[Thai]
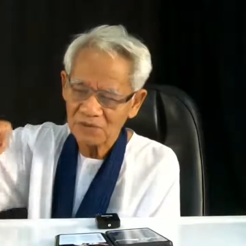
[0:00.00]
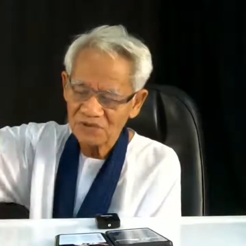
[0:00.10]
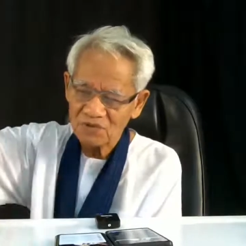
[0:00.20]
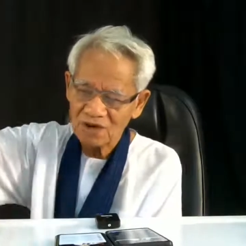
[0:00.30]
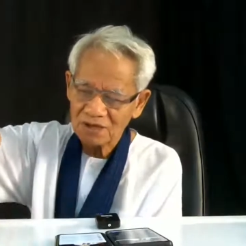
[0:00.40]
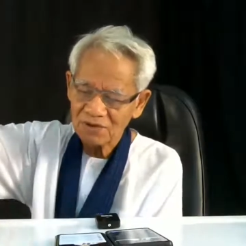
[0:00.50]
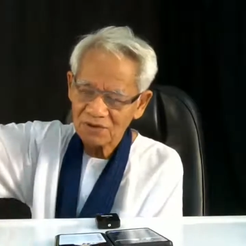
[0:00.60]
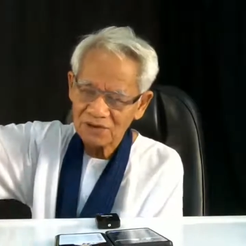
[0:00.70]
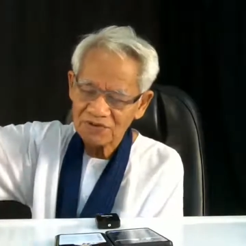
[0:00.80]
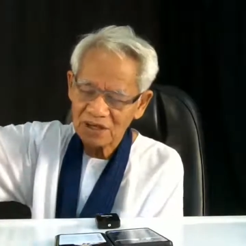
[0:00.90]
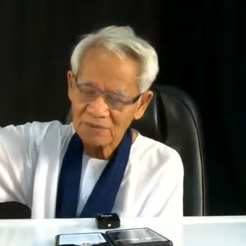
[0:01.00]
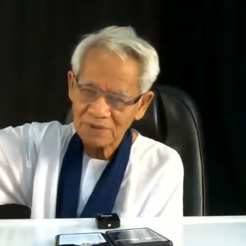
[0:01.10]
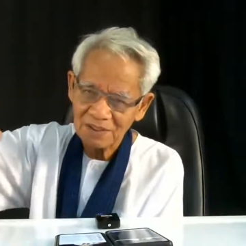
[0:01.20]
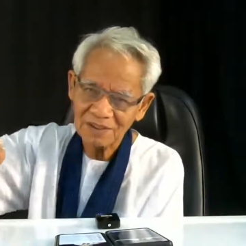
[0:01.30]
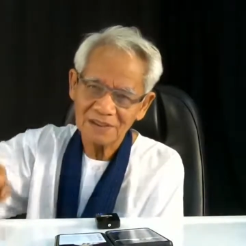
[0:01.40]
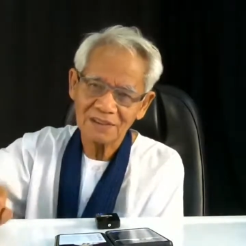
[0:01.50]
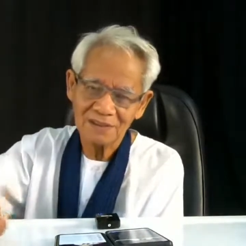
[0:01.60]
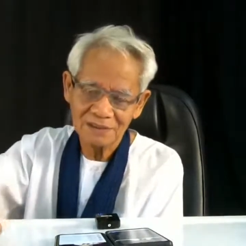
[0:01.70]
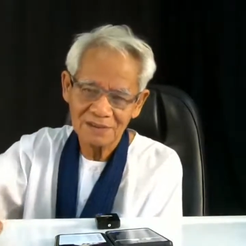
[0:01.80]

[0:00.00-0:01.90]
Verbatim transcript: จะเป็นสว่านก็ค่อยใช้ไปเรื่อย